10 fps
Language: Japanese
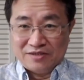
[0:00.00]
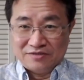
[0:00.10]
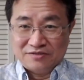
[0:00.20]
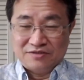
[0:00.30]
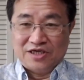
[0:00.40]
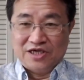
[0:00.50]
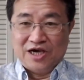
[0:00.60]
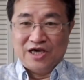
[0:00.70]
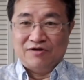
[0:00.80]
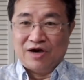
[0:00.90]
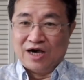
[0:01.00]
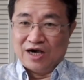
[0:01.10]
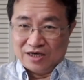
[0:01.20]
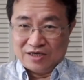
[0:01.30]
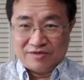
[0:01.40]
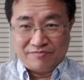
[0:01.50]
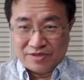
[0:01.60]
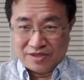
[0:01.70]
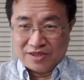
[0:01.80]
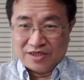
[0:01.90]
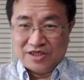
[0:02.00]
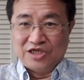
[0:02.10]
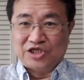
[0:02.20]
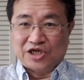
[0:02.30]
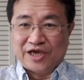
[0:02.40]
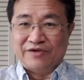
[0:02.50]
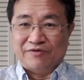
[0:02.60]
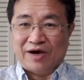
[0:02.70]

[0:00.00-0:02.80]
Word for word: ン以外は家じゃないわ。